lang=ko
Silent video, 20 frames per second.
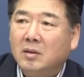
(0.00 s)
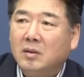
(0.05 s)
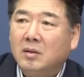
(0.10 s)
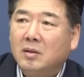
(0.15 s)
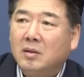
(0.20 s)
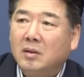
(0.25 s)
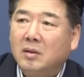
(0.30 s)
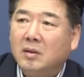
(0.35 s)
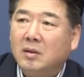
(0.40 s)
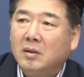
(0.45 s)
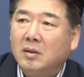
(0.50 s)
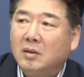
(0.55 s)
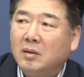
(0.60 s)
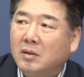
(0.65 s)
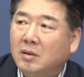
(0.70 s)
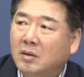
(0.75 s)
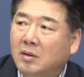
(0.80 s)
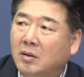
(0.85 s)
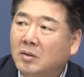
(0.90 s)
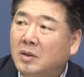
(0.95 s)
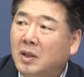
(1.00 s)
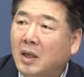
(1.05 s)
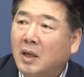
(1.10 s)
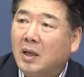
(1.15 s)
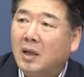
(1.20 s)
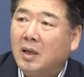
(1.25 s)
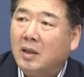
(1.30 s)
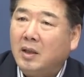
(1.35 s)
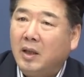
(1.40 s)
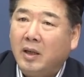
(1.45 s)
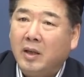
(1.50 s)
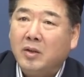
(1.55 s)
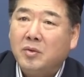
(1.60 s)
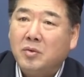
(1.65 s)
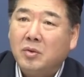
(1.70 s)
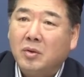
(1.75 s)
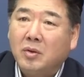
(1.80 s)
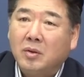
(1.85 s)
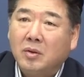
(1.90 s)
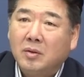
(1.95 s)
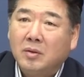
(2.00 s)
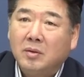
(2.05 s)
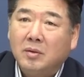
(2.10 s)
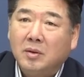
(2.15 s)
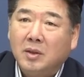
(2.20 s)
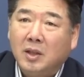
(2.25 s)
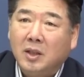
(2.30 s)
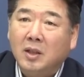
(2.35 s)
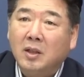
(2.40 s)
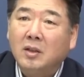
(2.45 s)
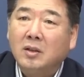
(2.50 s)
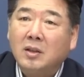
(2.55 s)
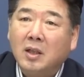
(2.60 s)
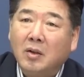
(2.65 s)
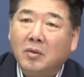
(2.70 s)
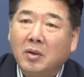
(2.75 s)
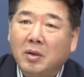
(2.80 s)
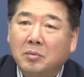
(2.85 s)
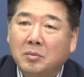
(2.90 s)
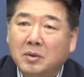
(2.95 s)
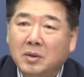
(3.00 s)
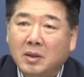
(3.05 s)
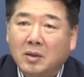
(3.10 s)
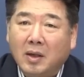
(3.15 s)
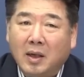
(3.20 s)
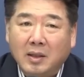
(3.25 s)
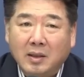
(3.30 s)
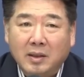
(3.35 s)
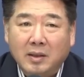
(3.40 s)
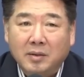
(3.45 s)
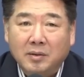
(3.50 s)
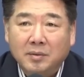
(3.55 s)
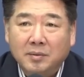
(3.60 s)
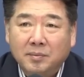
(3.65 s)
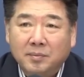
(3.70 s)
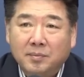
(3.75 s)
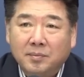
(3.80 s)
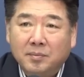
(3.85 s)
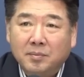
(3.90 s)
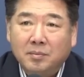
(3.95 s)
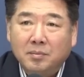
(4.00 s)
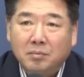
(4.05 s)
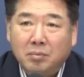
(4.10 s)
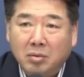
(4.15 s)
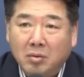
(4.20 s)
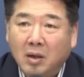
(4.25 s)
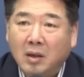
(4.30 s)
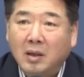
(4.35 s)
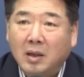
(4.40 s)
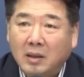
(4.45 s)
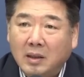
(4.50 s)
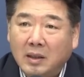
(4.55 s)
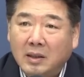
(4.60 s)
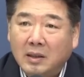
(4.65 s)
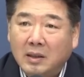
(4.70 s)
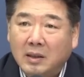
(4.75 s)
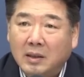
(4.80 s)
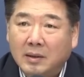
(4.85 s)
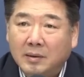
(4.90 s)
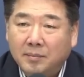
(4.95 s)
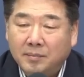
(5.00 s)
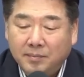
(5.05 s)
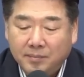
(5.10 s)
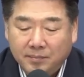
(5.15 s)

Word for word: 어, 언젠가 되겠죠. 이런 차원의 문제도 아니에요. 불가능하다니까.